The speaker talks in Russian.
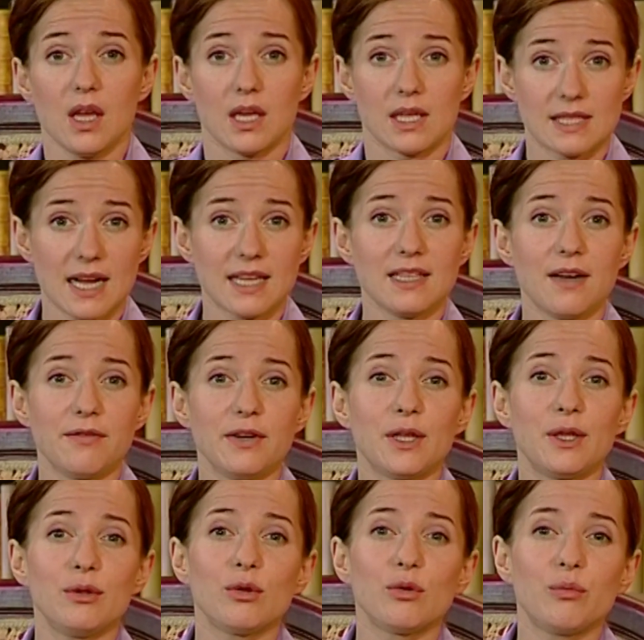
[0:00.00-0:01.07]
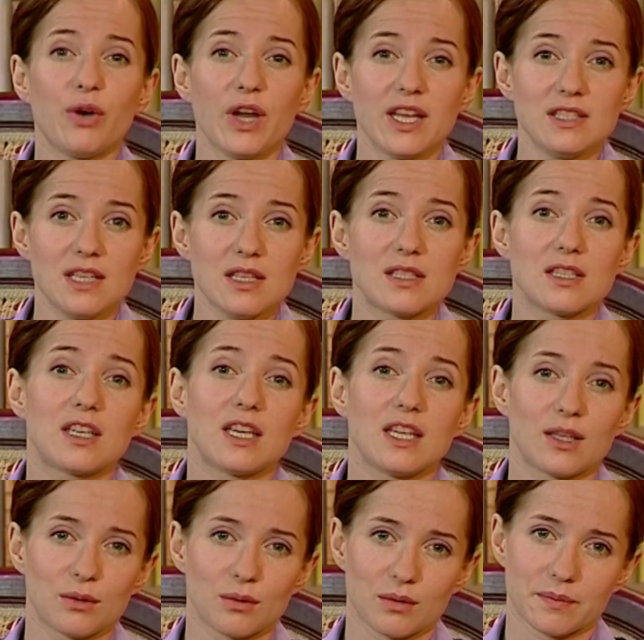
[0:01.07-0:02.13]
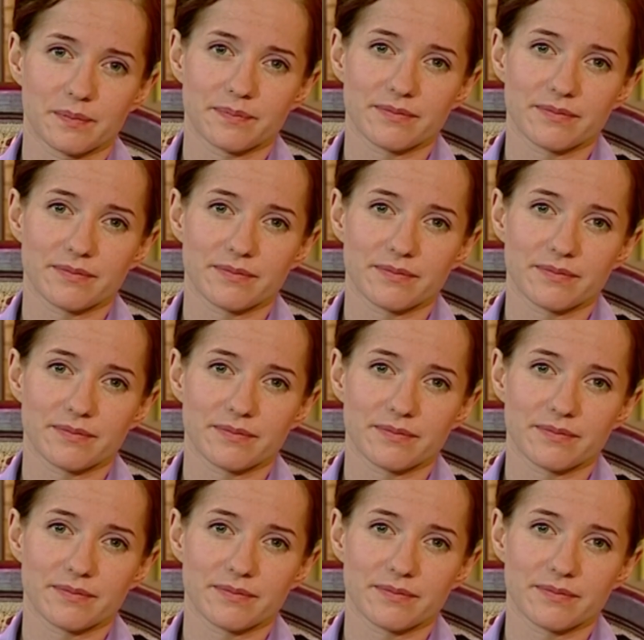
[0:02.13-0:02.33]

Из окна выглянул мой отец и крикнул.